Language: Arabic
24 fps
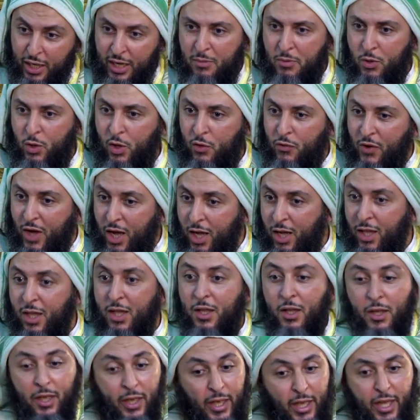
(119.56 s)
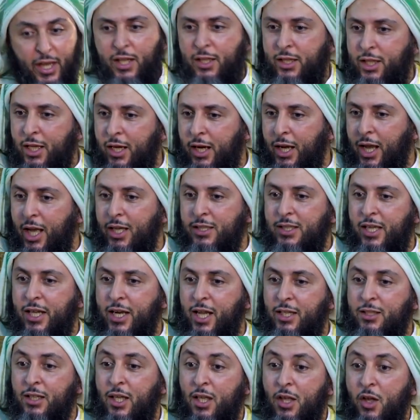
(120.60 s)
لم يرفع غير يدير
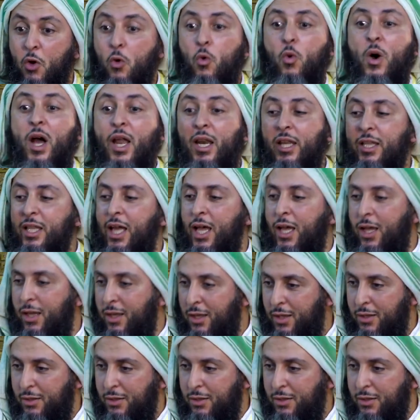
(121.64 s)
الحسنات والده